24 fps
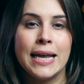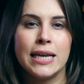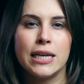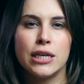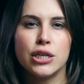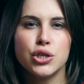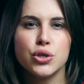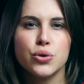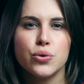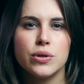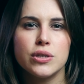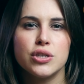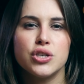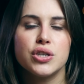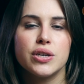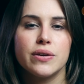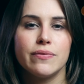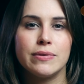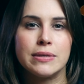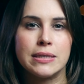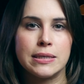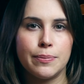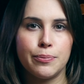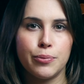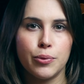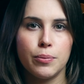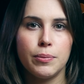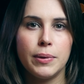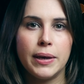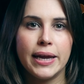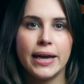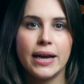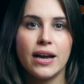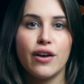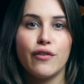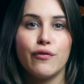E as coisas que você
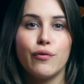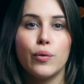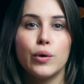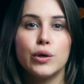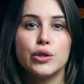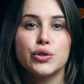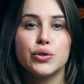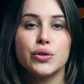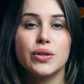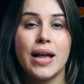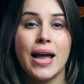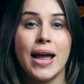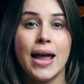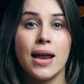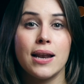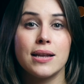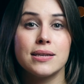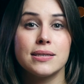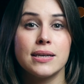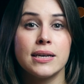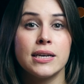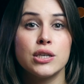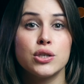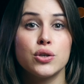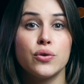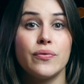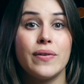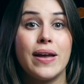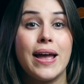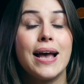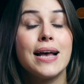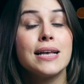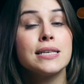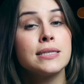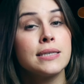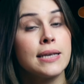publica vão ajudar elas a resolver
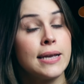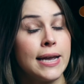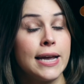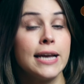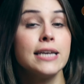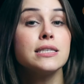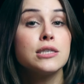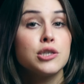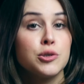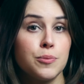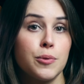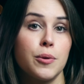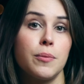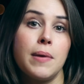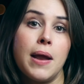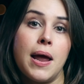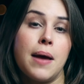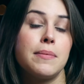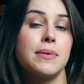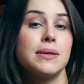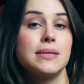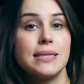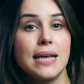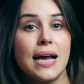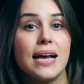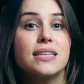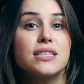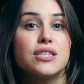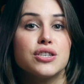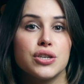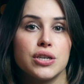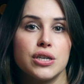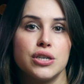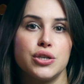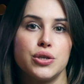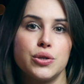as, esses problemas,
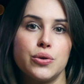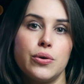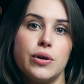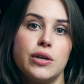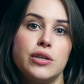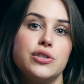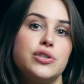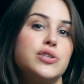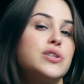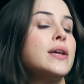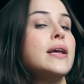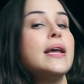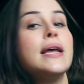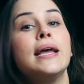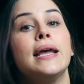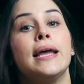essas questões.